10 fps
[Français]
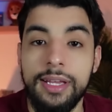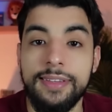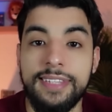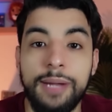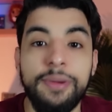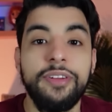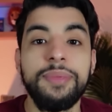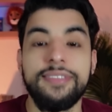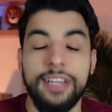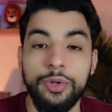Salut ma
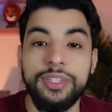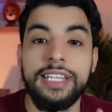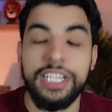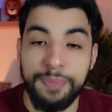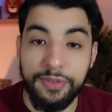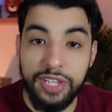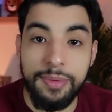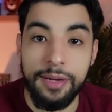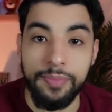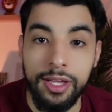famille, c'est Chronique j'espère que vous allez
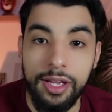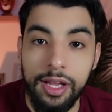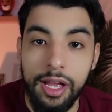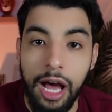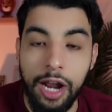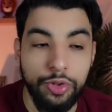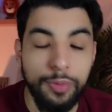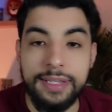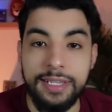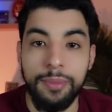bien. Alors
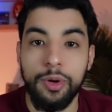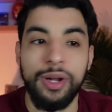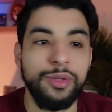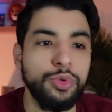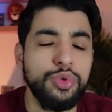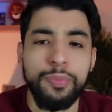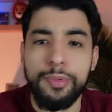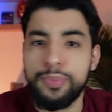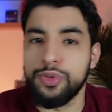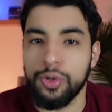demain, c'est le moment qu'on attend tous depuis
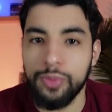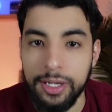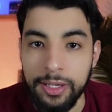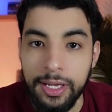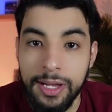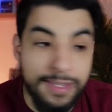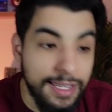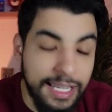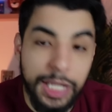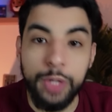plusieurs mois.
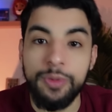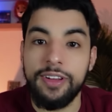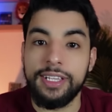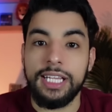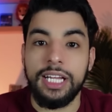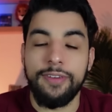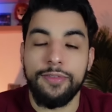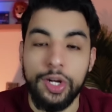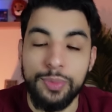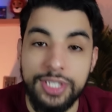Cette canne 2024, elle va
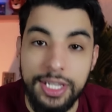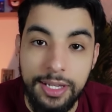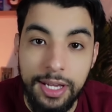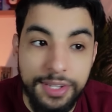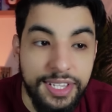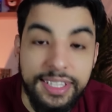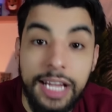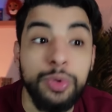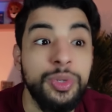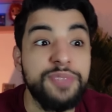enfin commencer. Cette
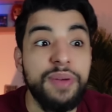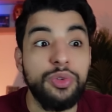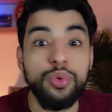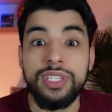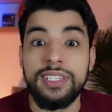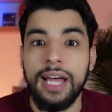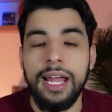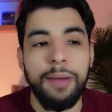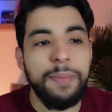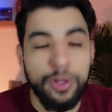canne qu'on espère tous qui sera
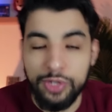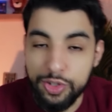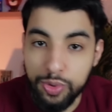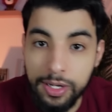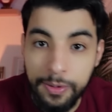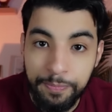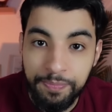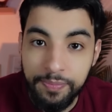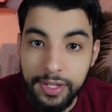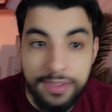la meilleure de l'histoire.
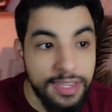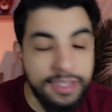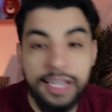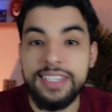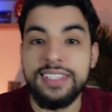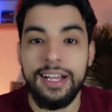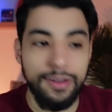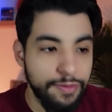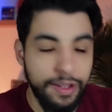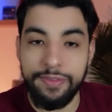Cette canne qui sera
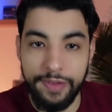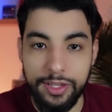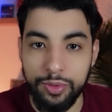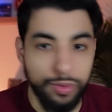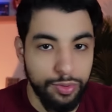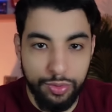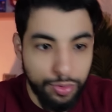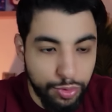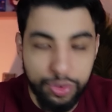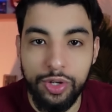une vraie fête
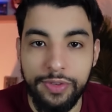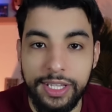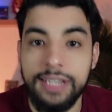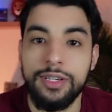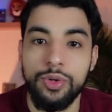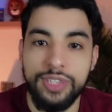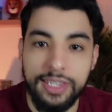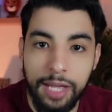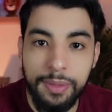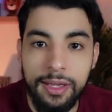du continent africain, ça on le sait
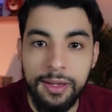très bien.